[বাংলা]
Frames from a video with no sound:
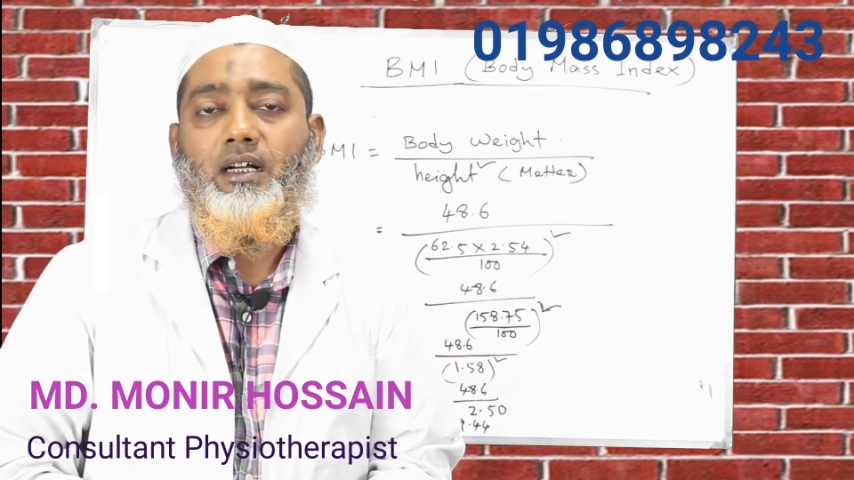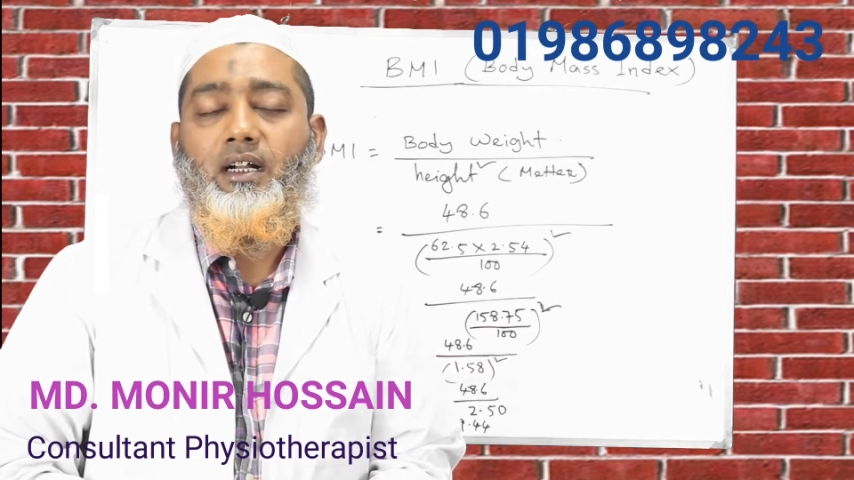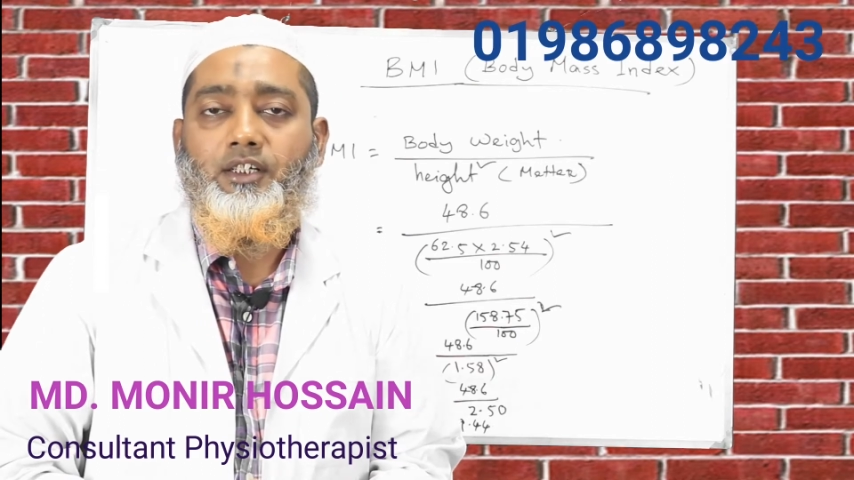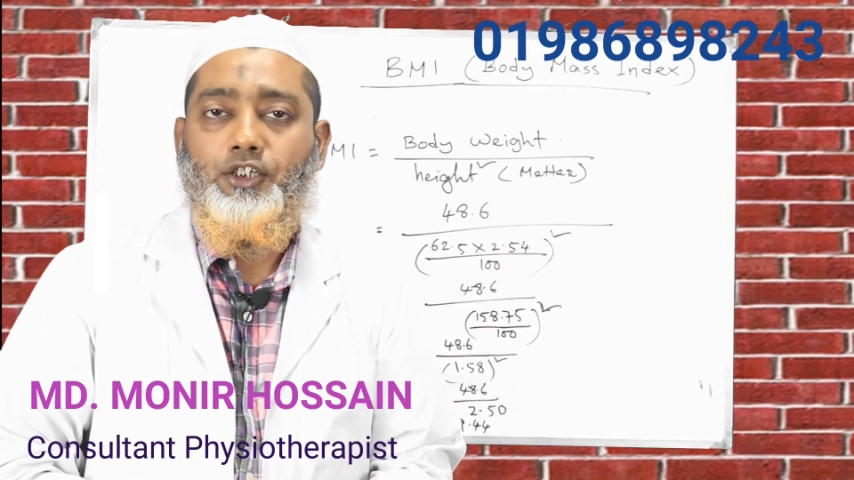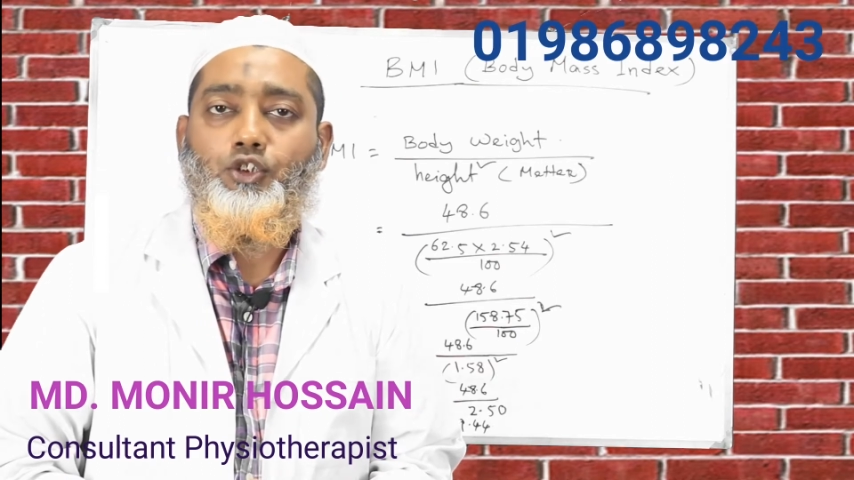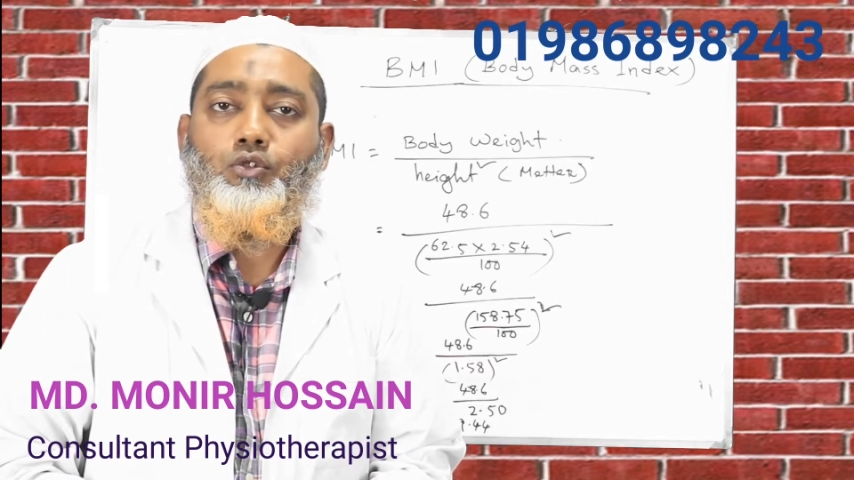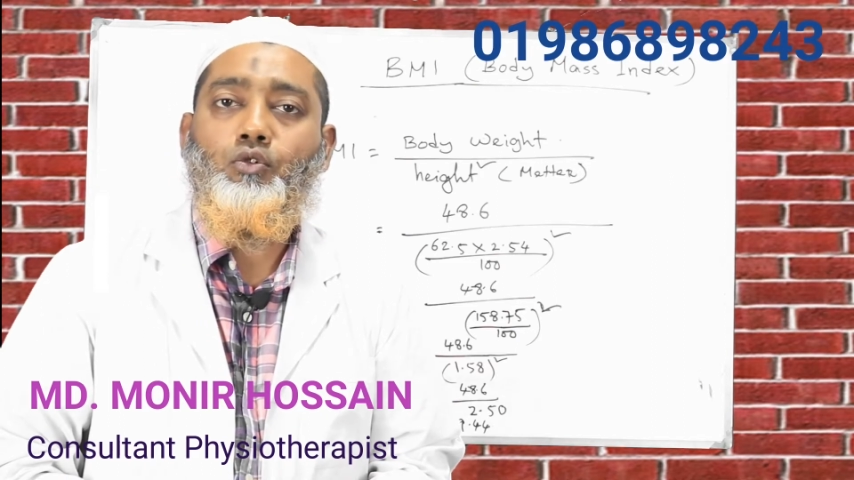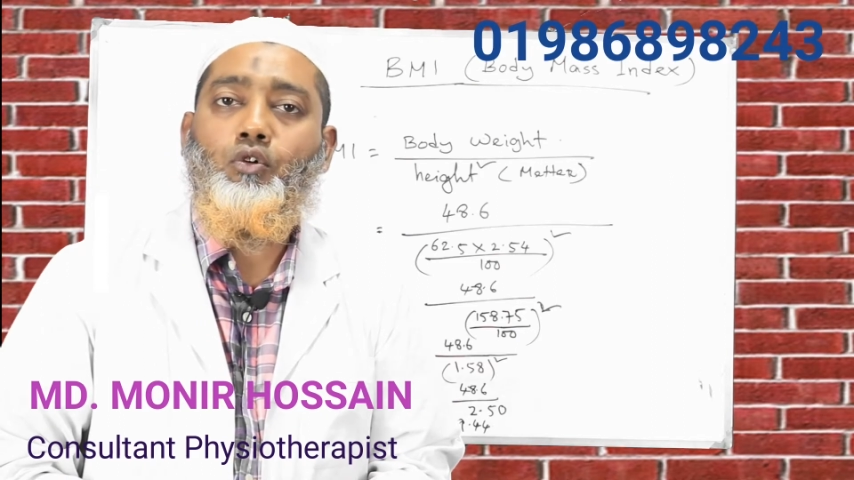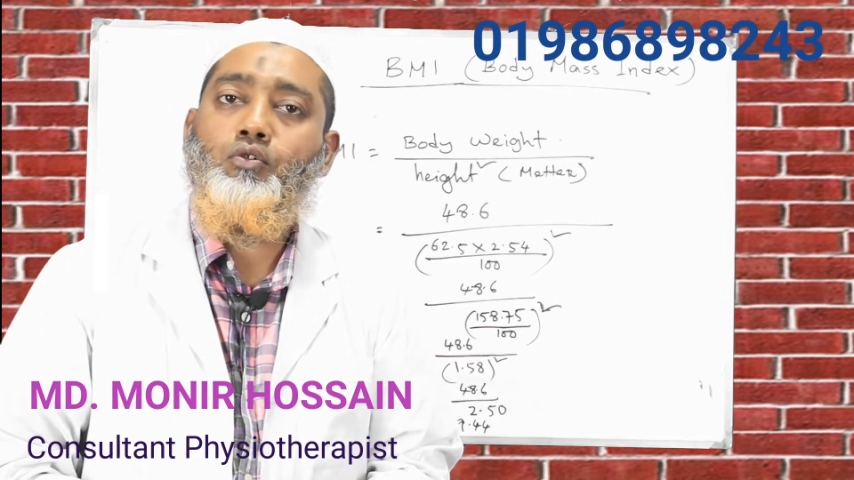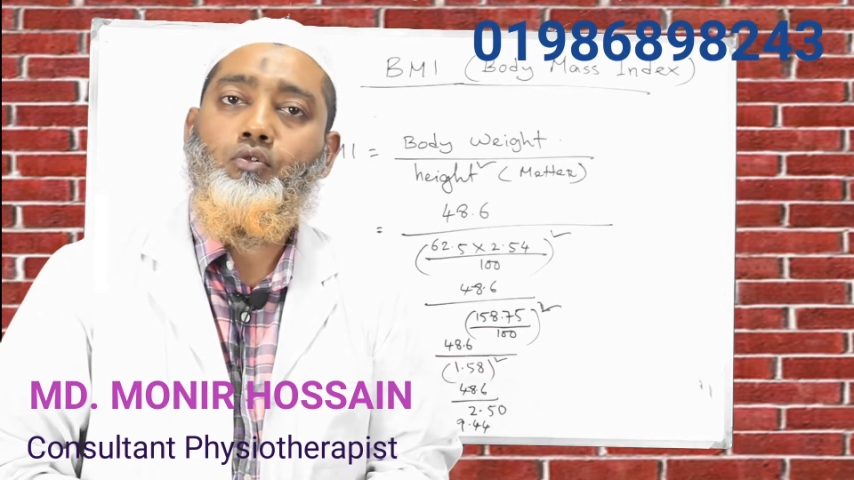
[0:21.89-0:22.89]
হার্টের জন্য
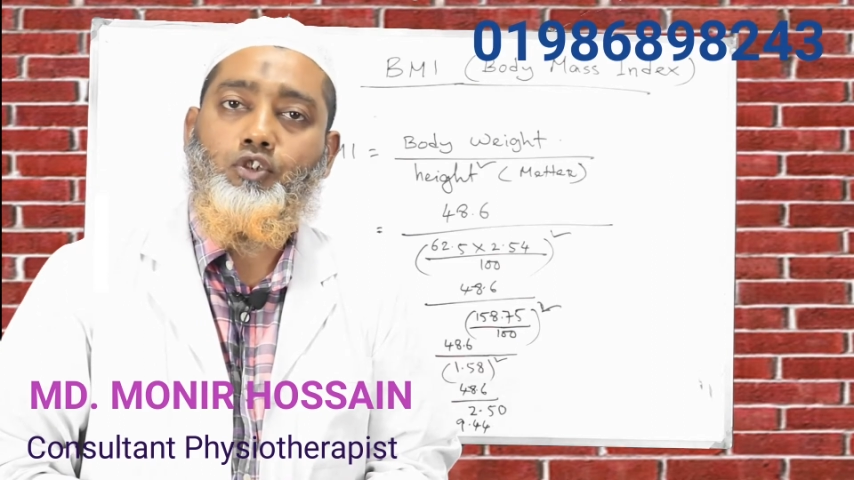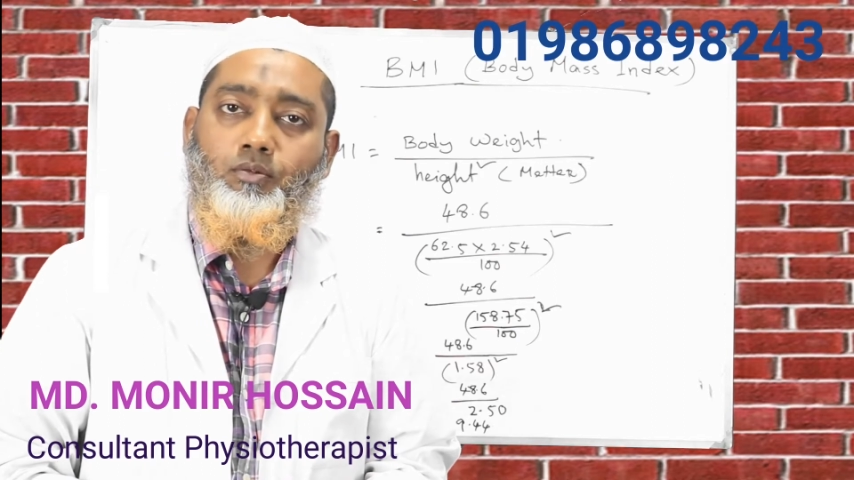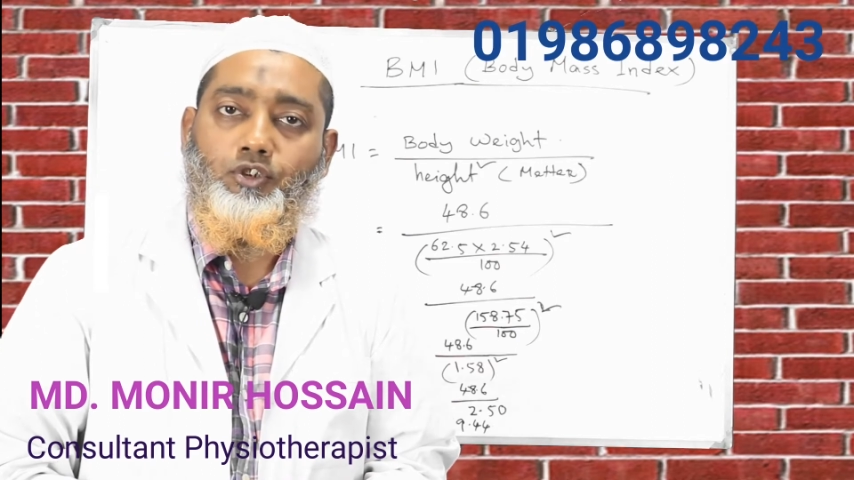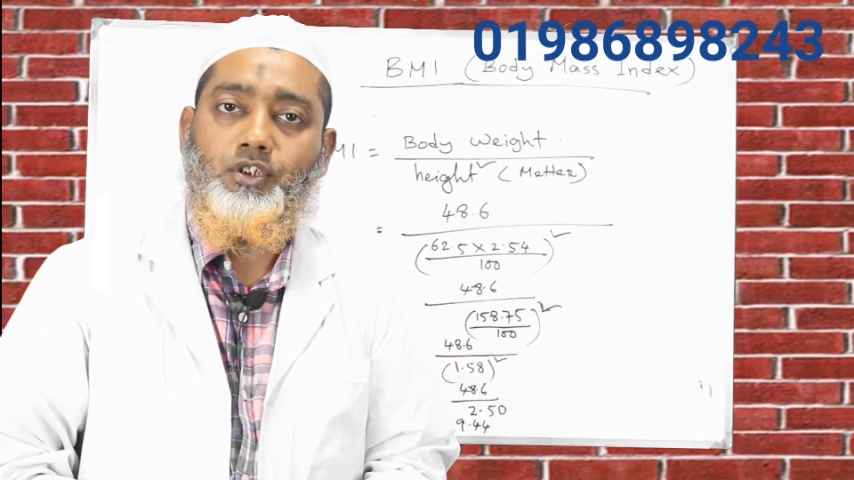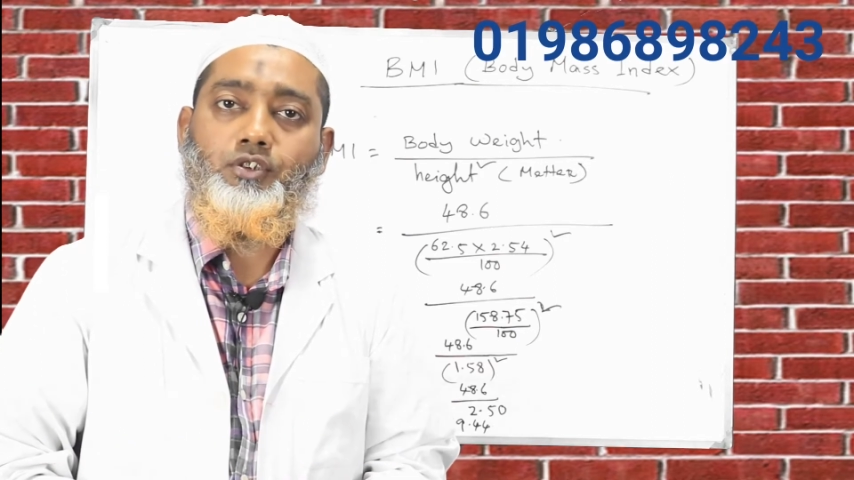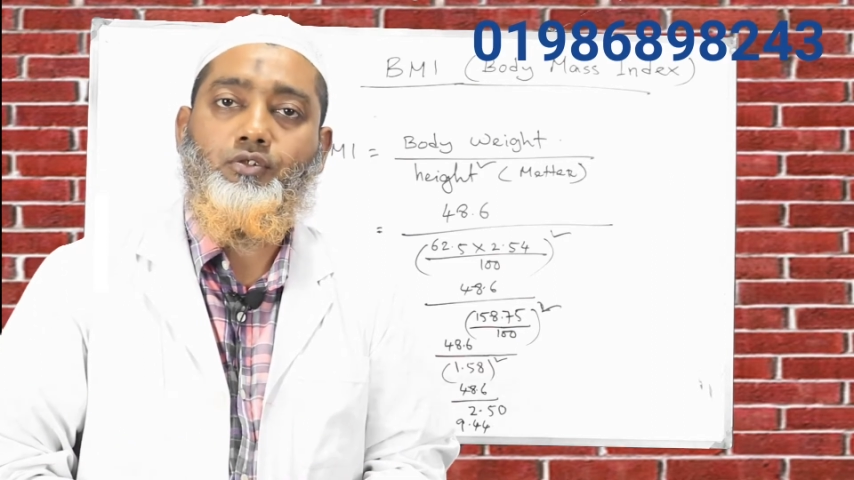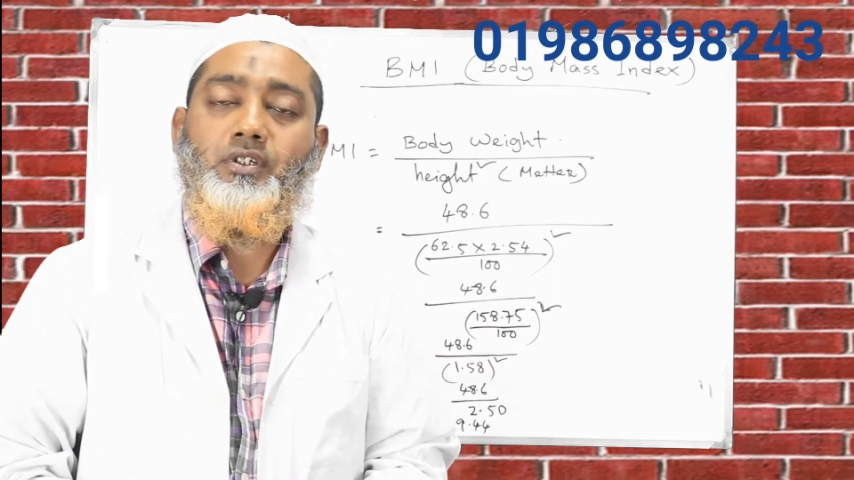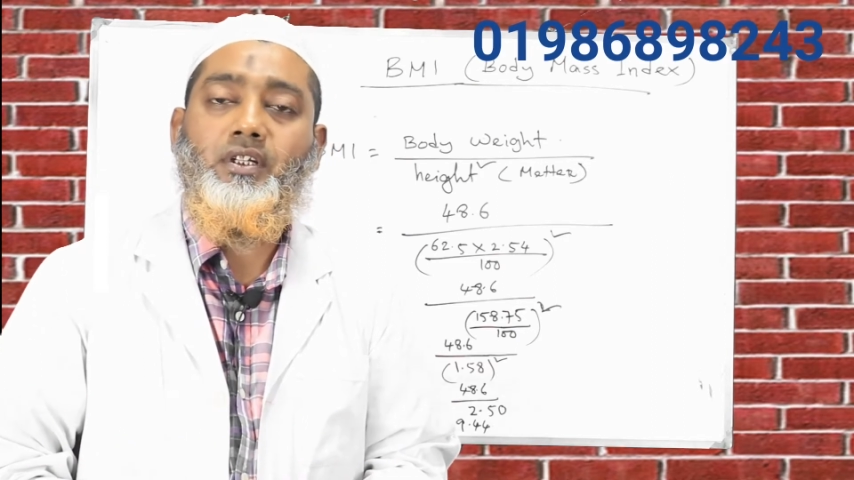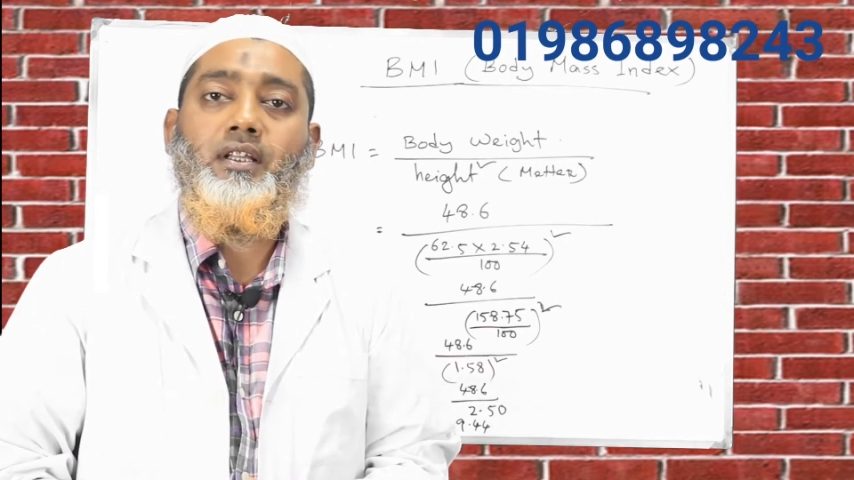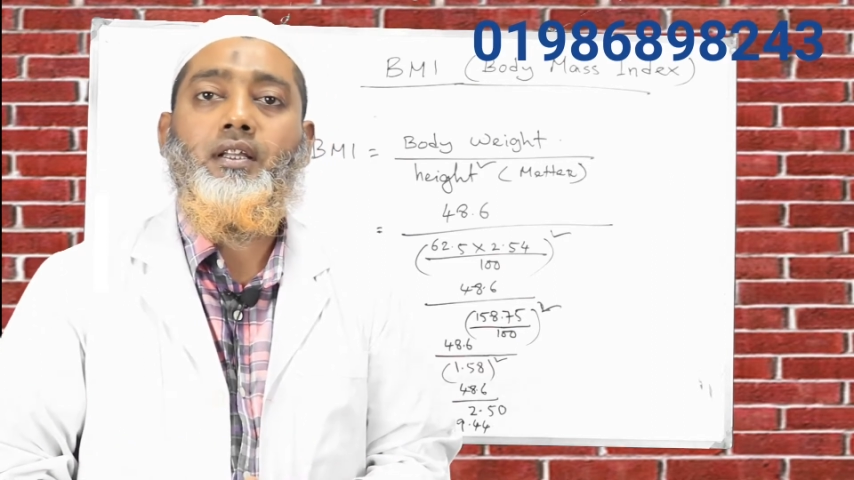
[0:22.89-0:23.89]
অন্য অন্য সমস্যার
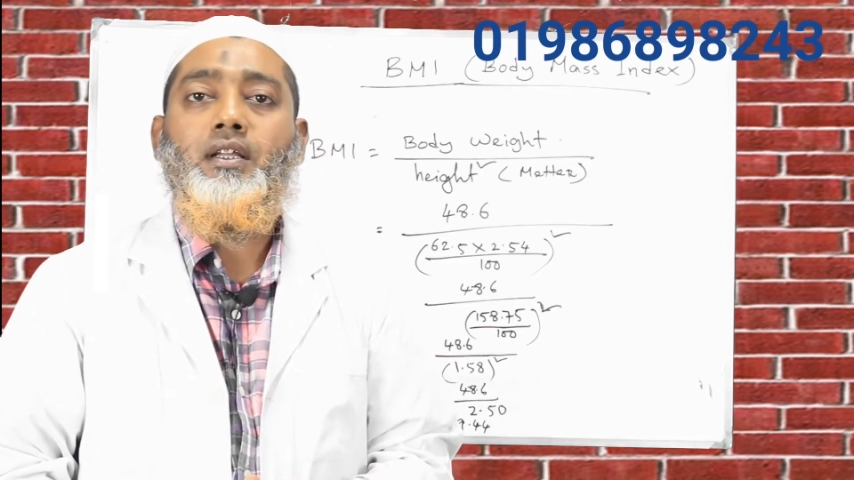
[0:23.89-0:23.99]
জন্যে